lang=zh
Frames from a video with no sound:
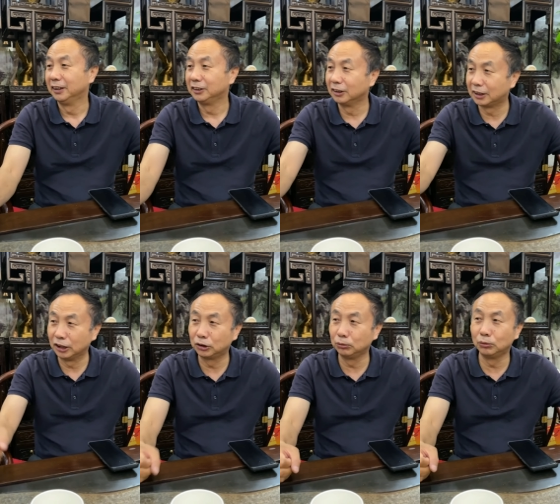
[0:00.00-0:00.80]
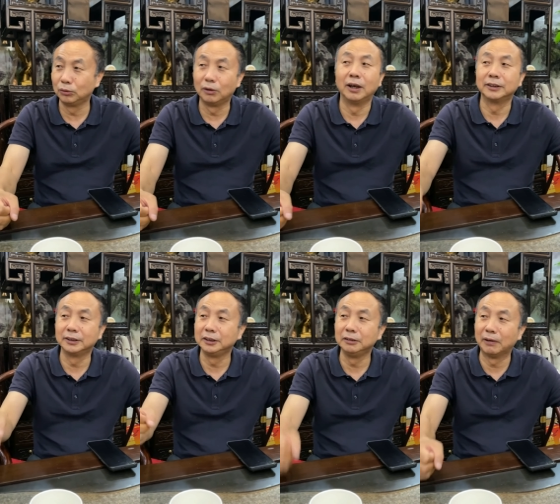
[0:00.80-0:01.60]
就是谈速度的话，
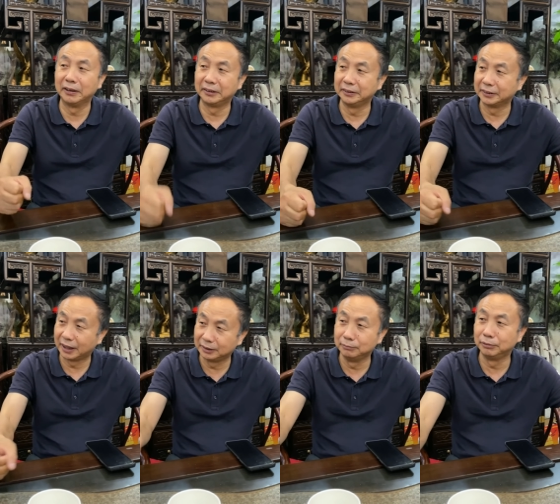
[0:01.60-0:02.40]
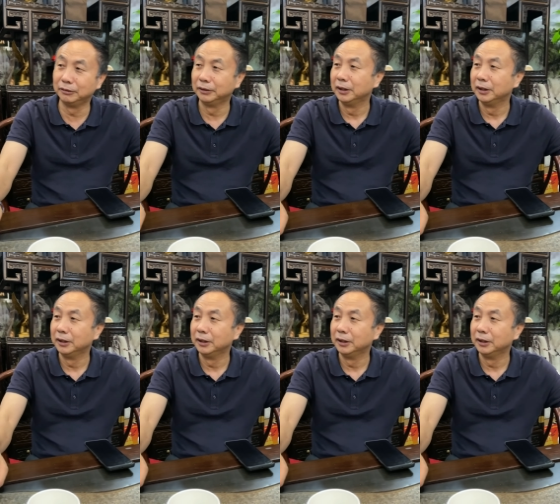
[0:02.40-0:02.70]
是一般的鸽子还真不能，